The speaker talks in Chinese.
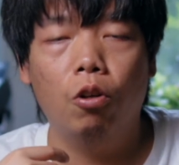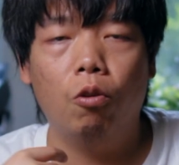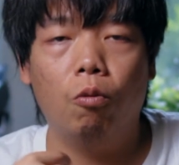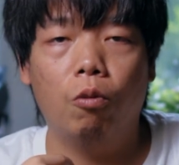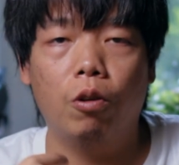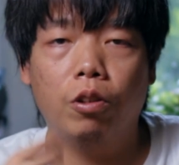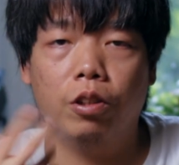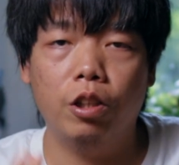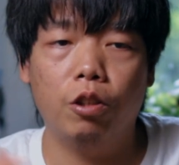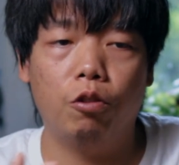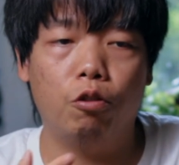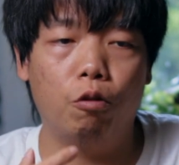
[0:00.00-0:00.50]

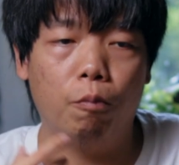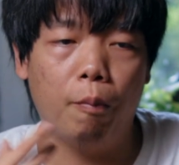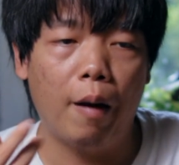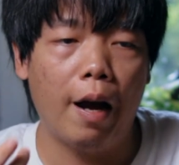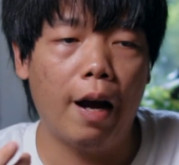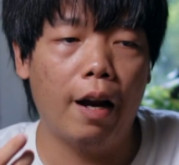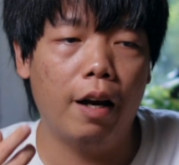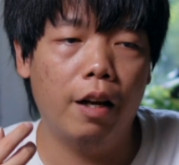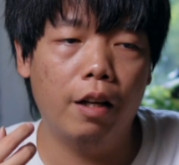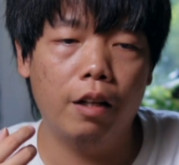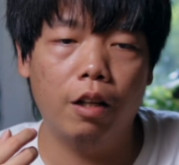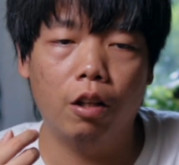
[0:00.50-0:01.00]
我自己去
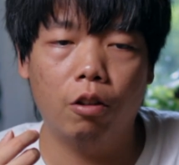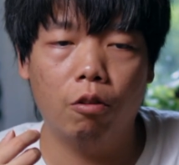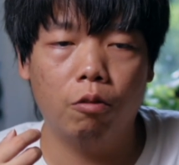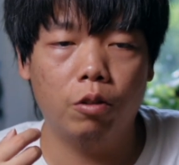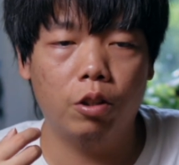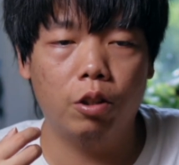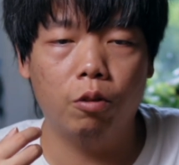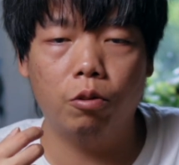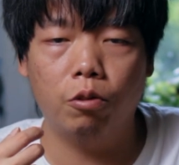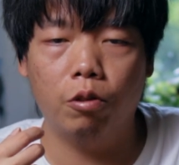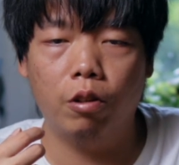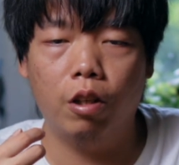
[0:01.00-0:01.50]
拍了一点东
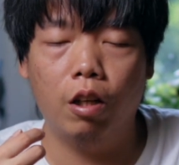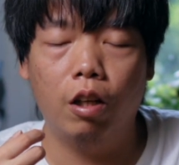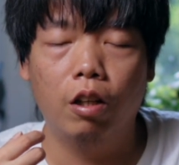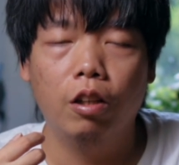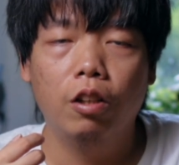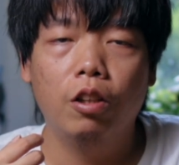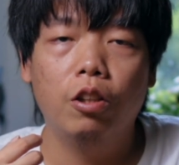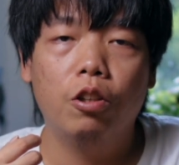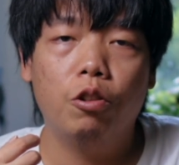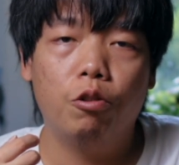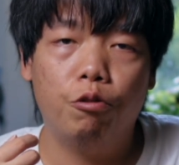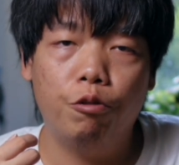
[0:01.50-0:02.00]
西，我觉得
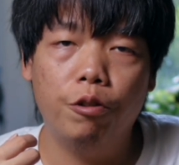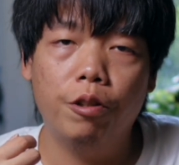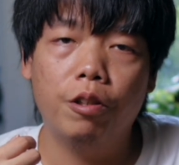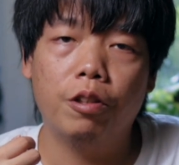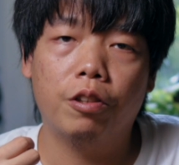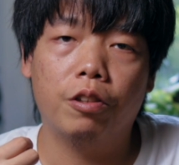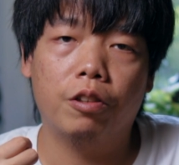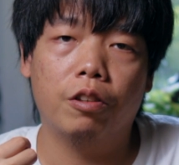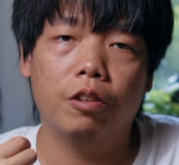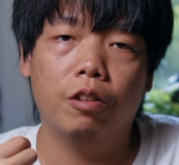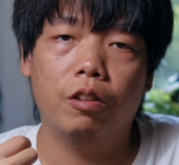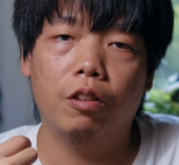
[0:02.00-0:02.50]
确
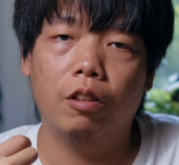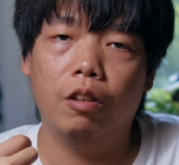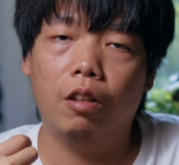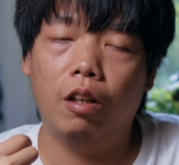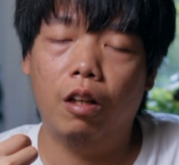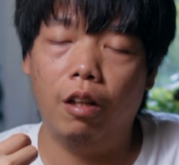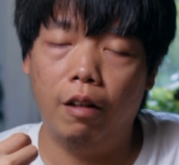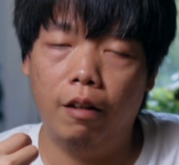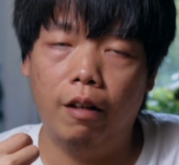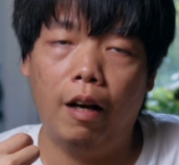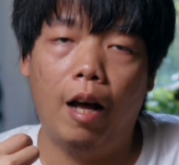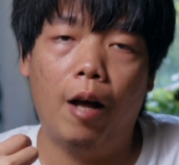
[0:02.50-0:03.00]
实
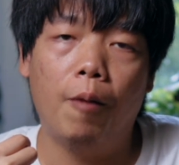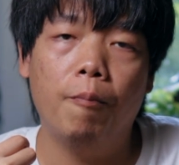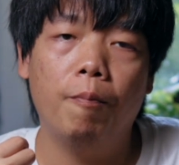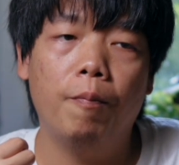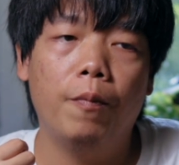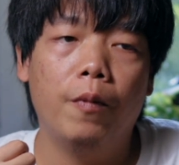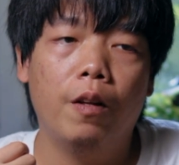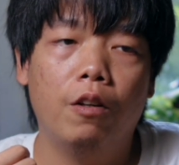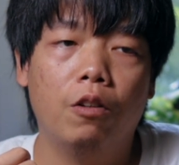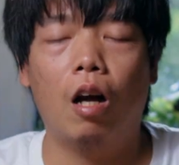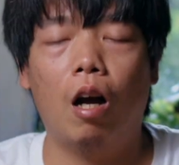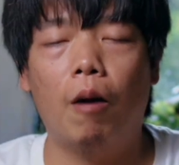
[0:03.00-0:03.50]
很难，
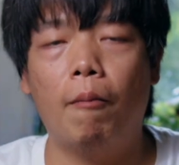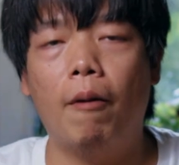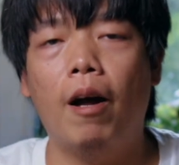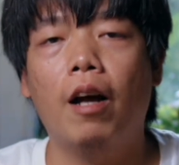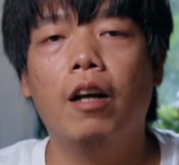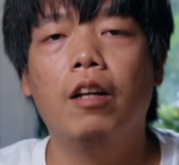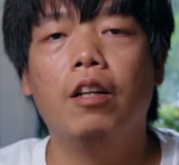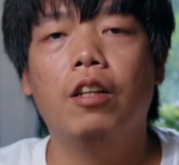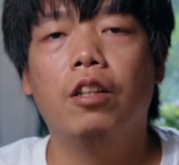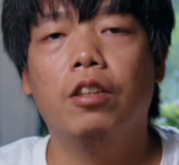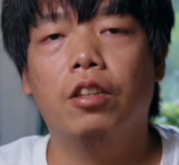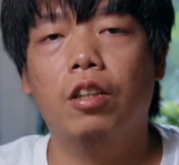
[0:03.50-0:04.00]
好
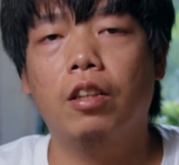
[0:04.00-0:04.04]
吧？